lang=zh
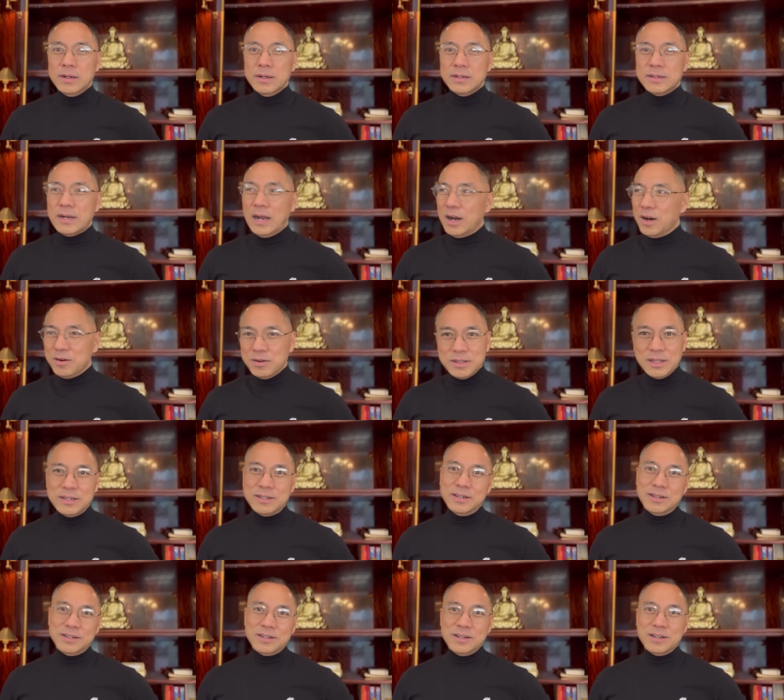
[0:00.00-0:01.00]
然后呢，
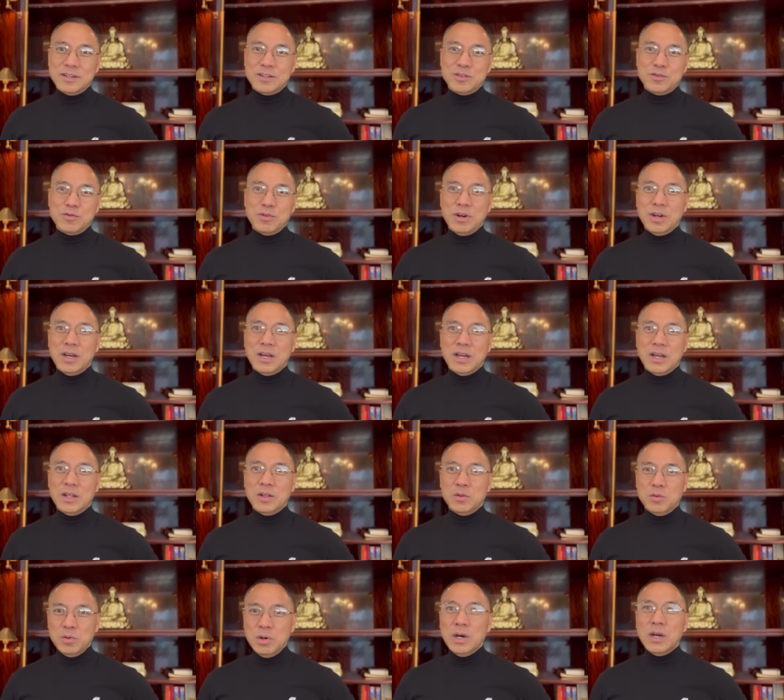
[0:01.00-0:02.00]
这这说了
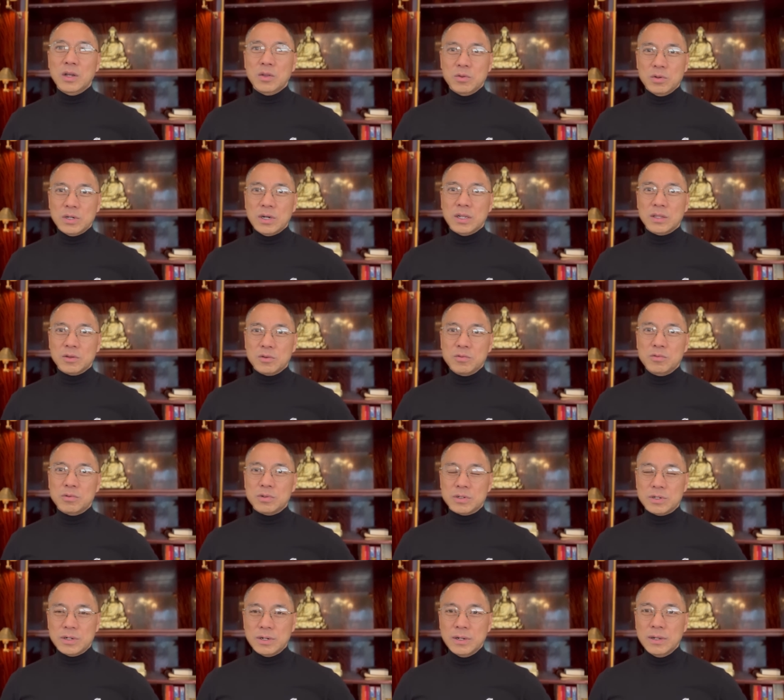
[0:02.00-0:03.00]
很多很多这样的故
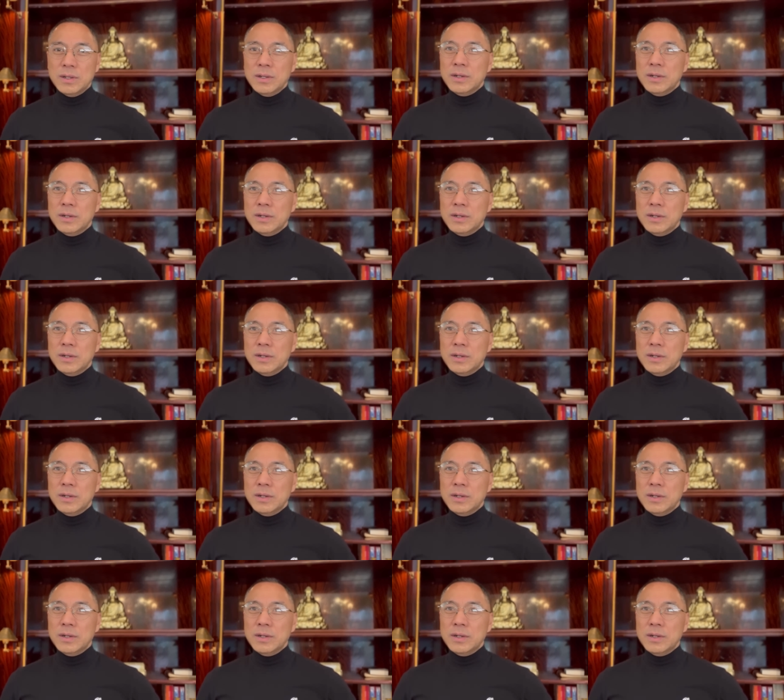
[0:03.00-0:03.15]
事。